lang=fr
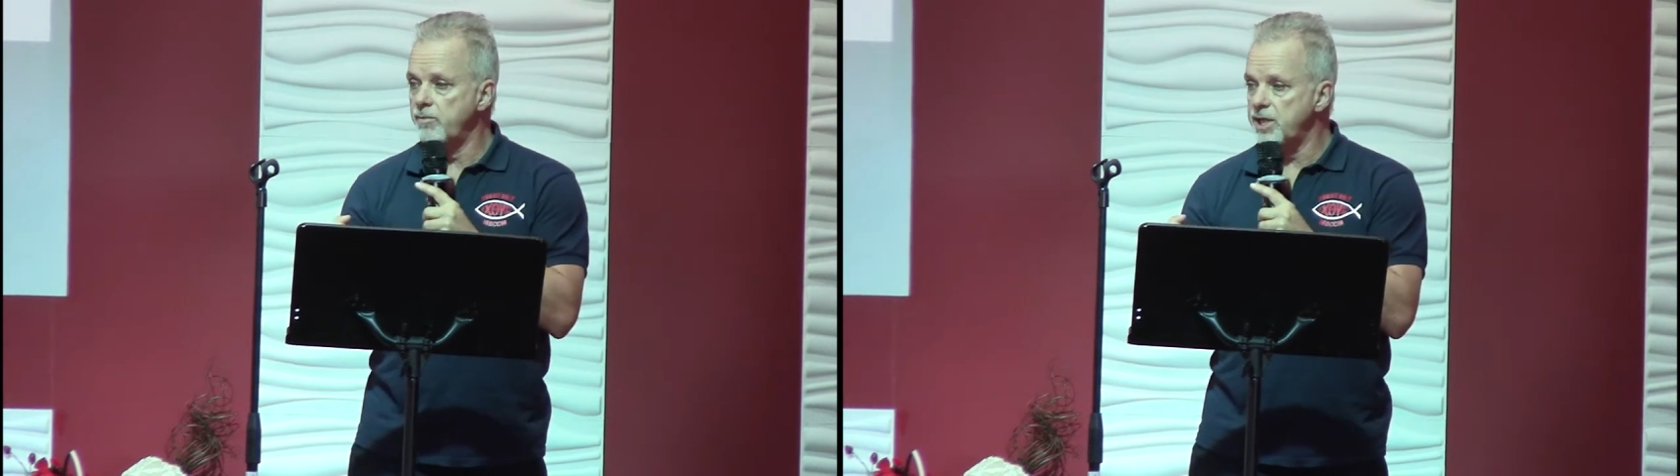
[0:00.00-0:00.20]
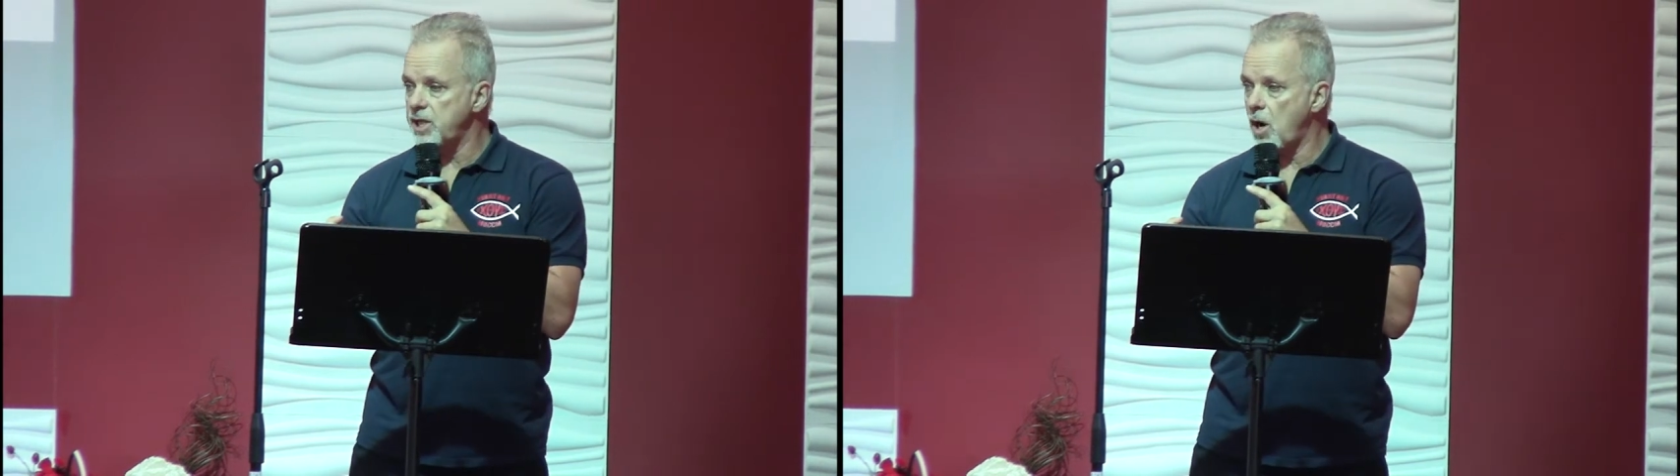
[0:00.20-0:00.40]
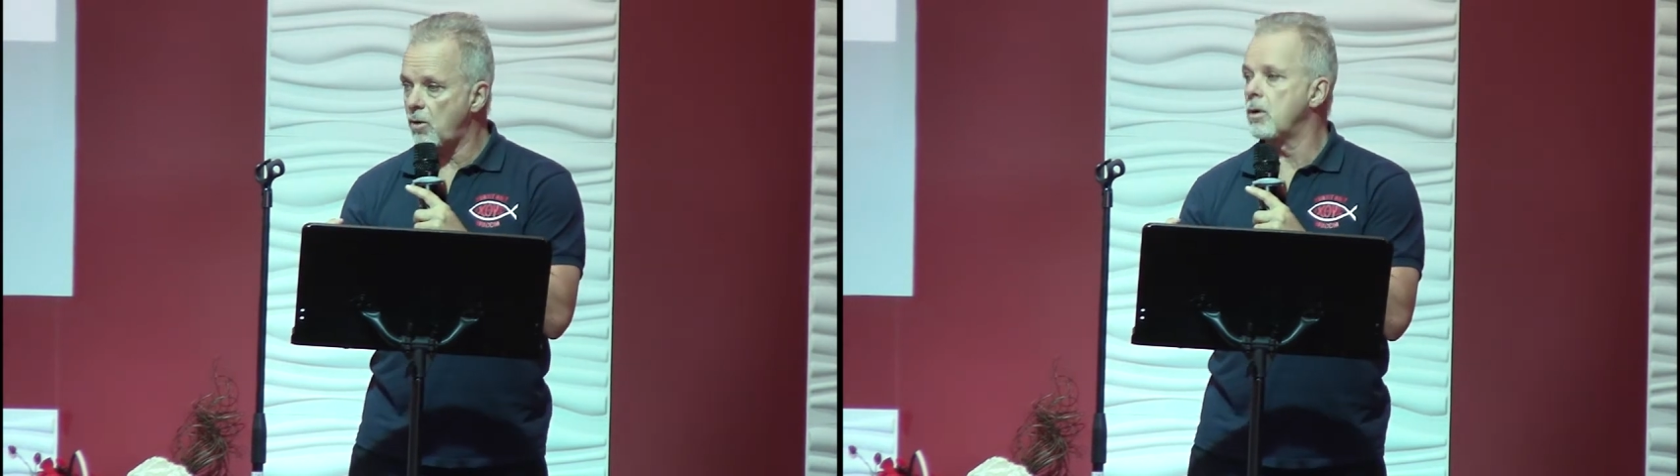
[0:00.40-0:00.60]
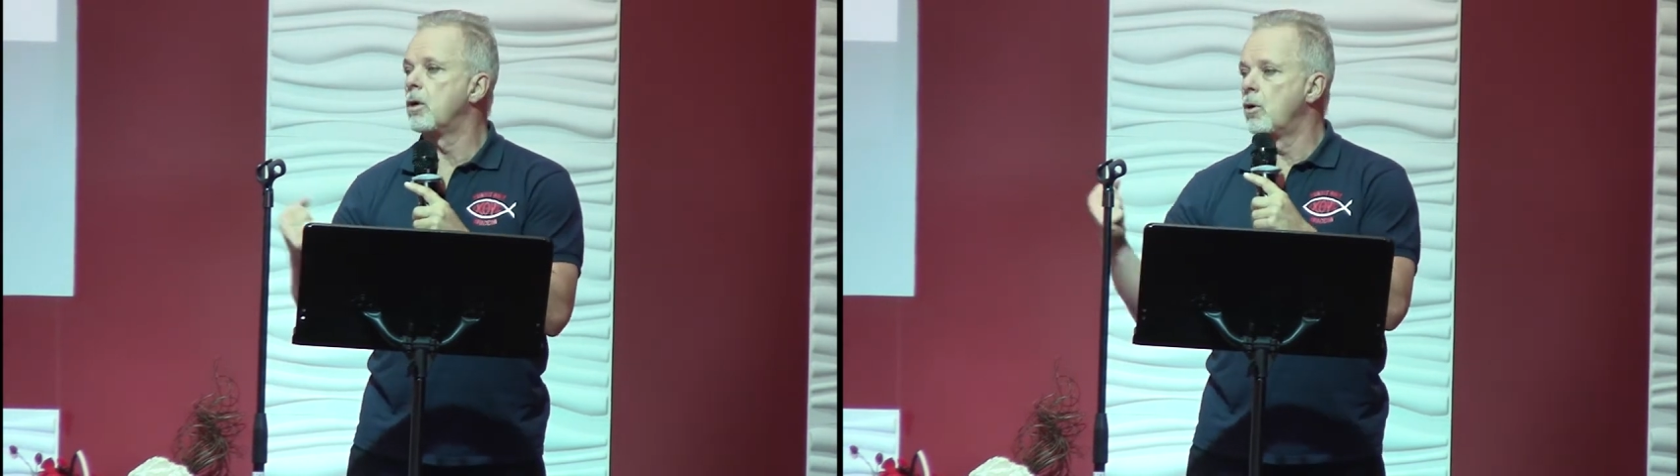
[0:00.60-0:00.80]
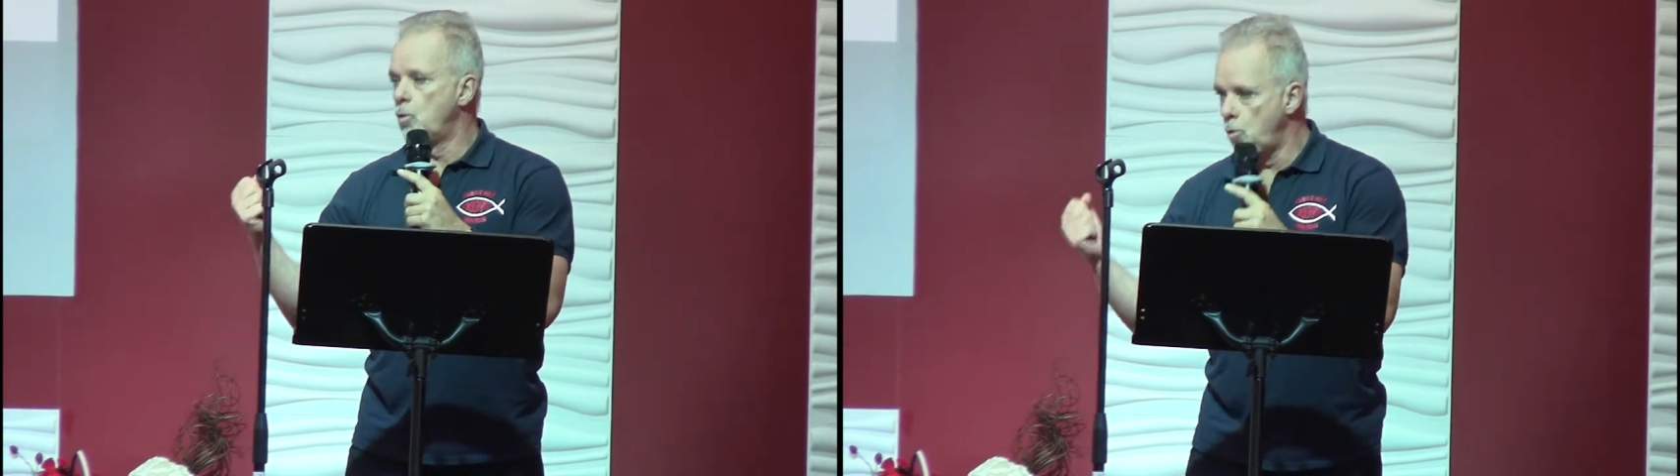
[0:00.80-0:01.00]
mission?
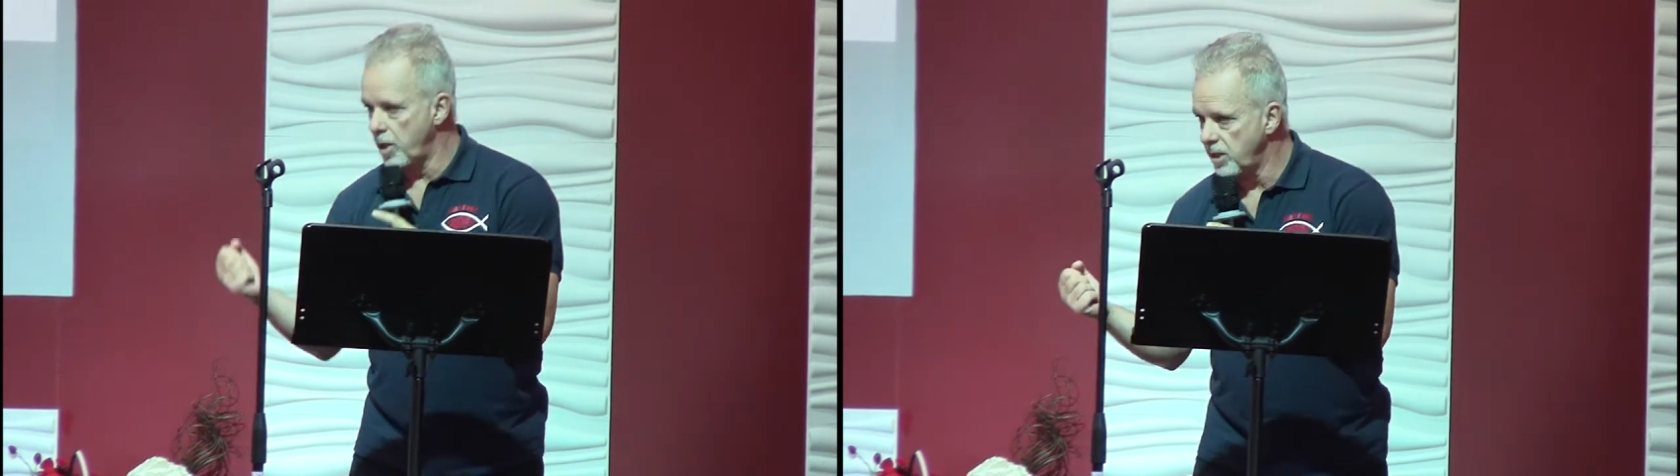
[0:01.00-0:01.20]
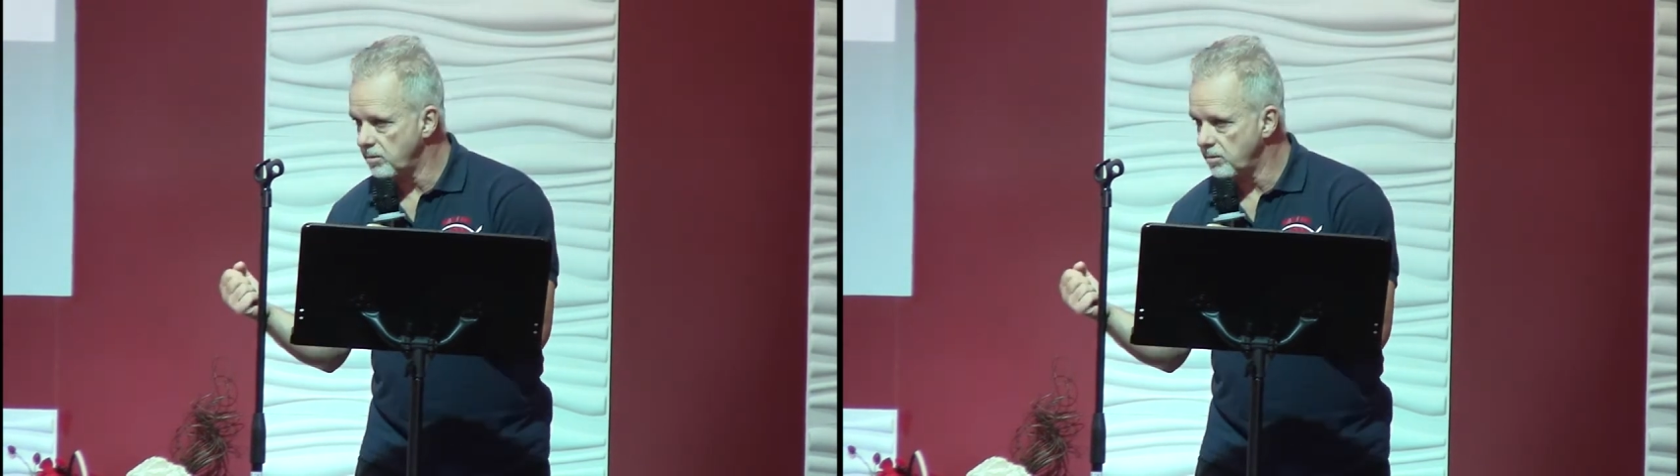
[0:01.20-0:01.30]
Oui.